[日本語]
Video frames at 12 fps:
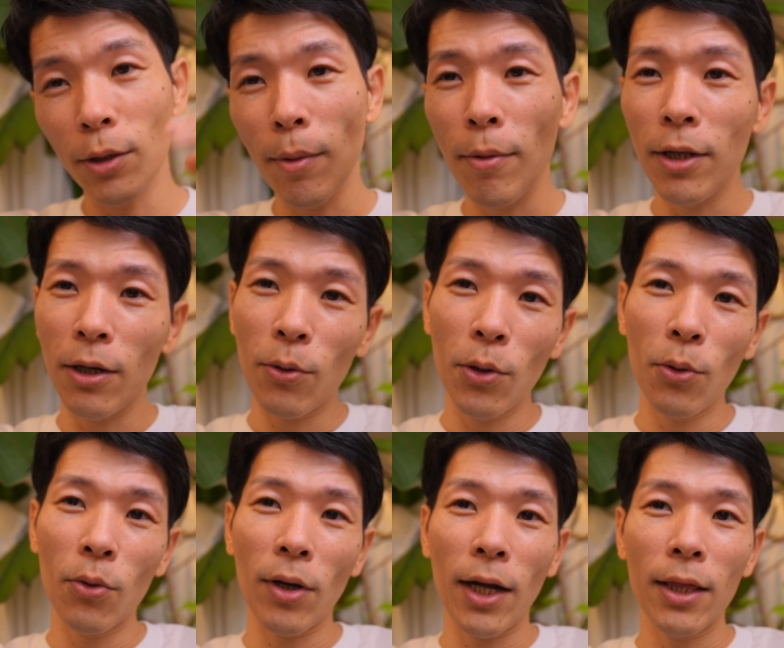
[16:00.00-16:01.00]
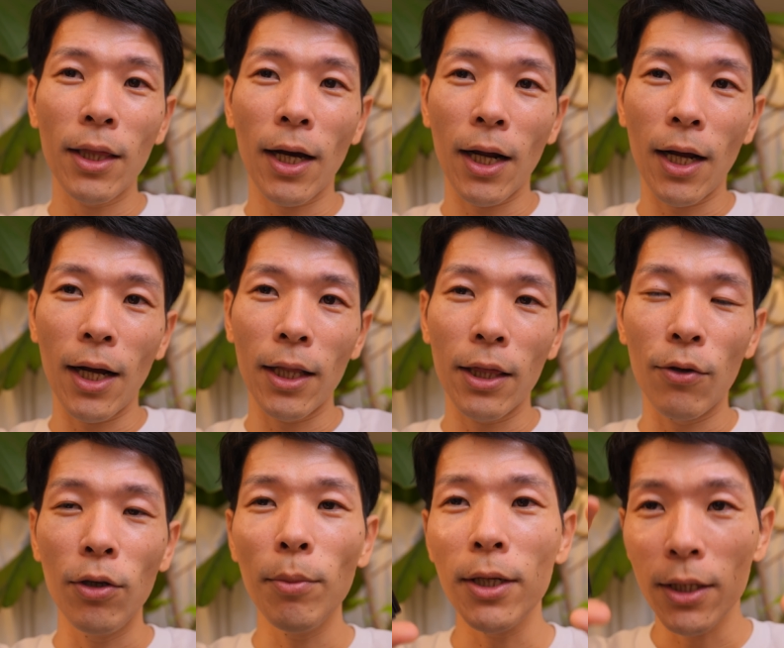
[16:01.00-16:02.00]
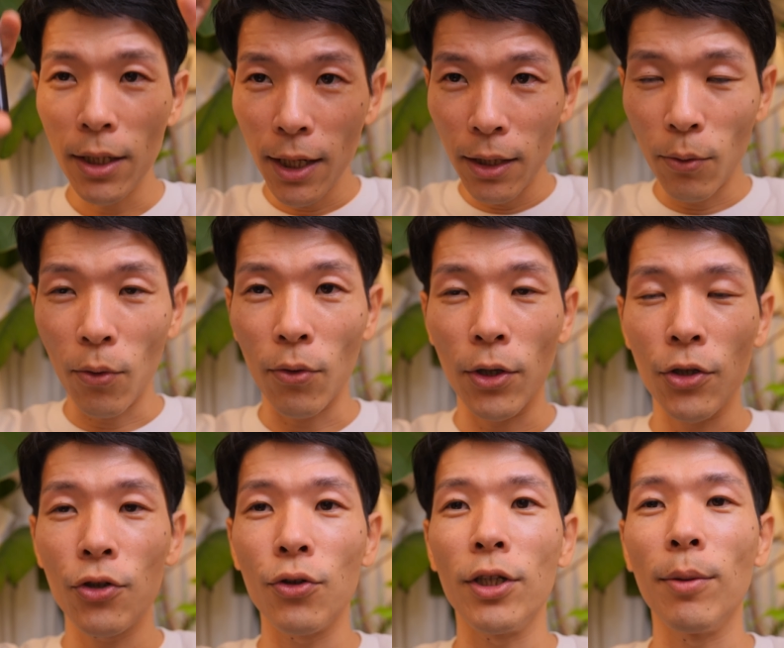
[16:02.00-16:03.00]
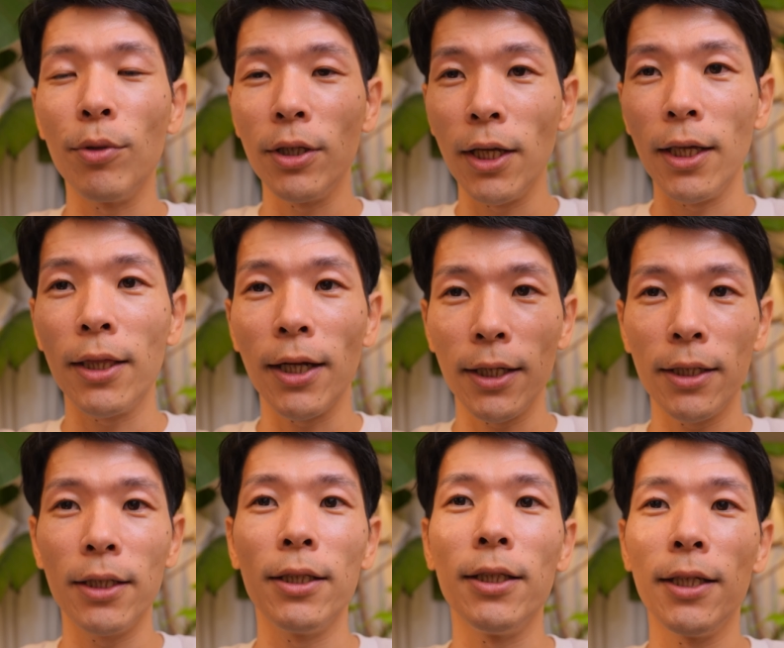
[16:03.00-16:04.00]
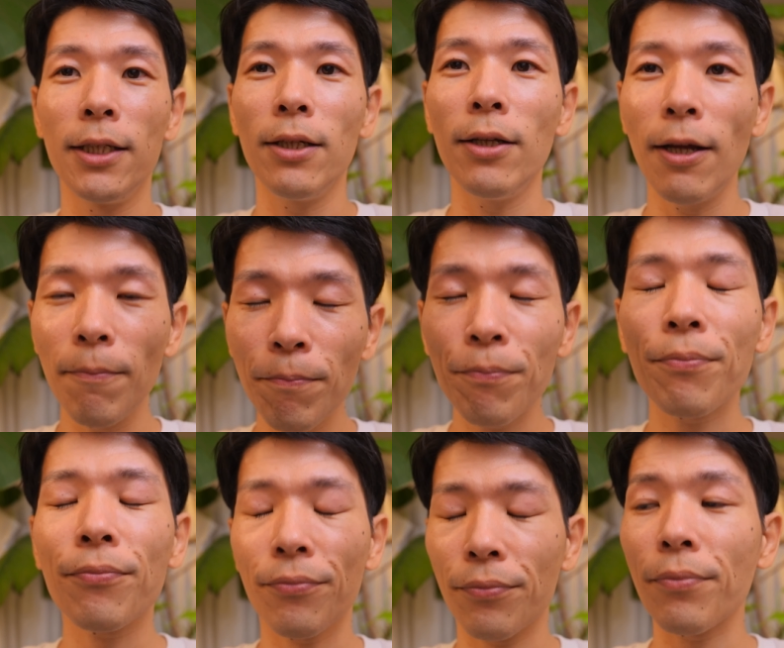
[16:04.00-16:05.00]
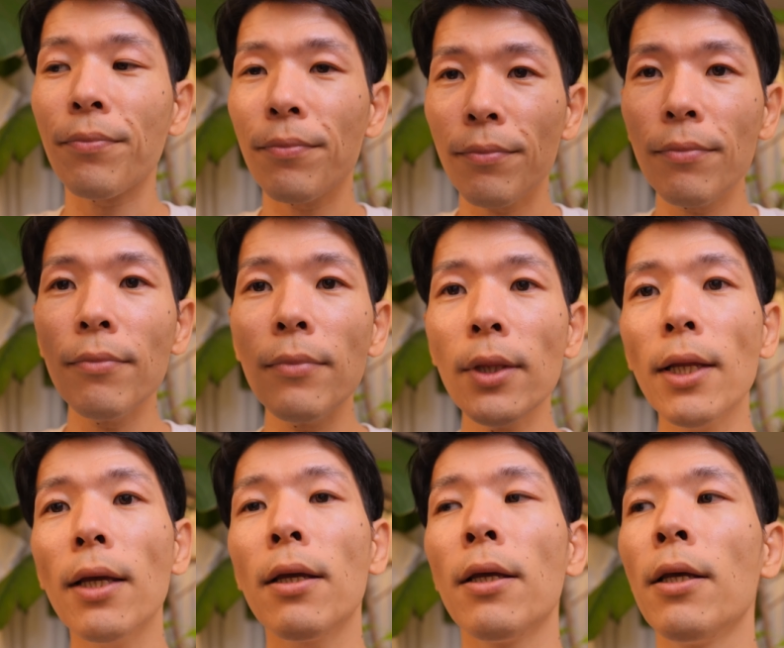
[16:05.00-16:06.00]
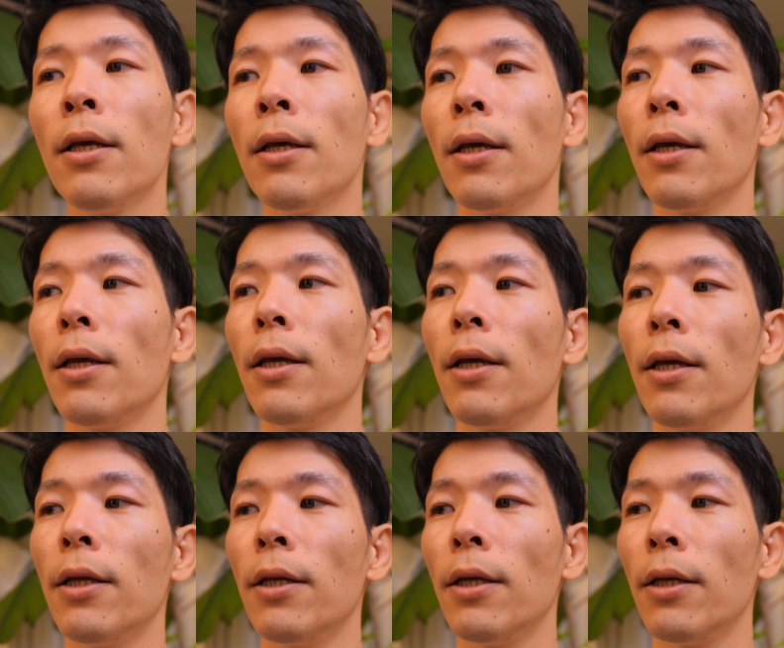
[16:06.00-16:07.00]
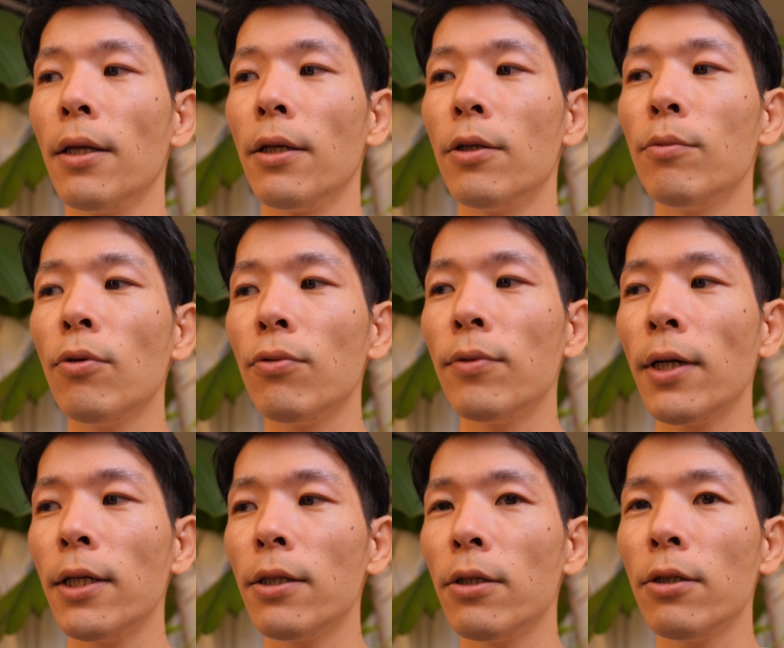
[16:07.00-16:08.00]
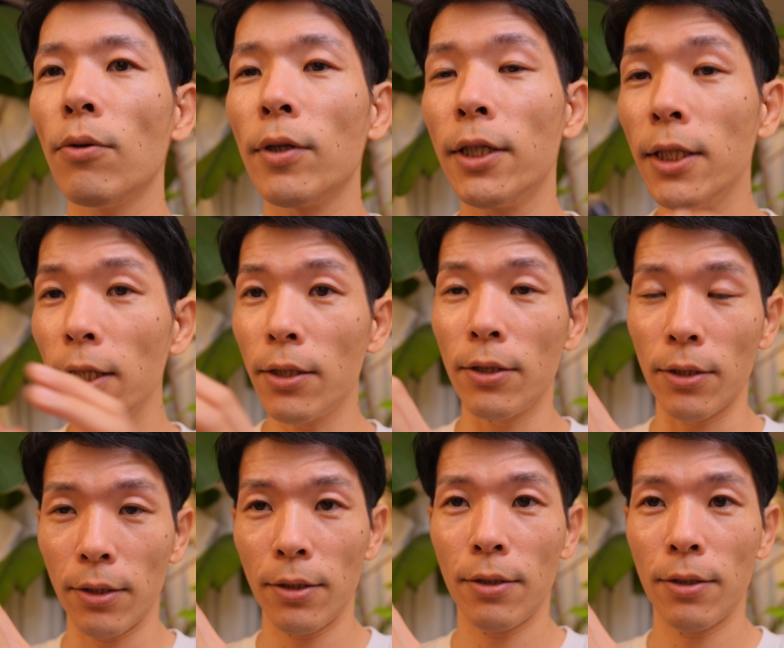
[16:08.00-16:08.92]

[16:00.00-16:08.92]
今までにこういうことがあったからっていう、今じゃないところに注意が向いていったりするんですよね。で、えー、自分を不安にするのは事実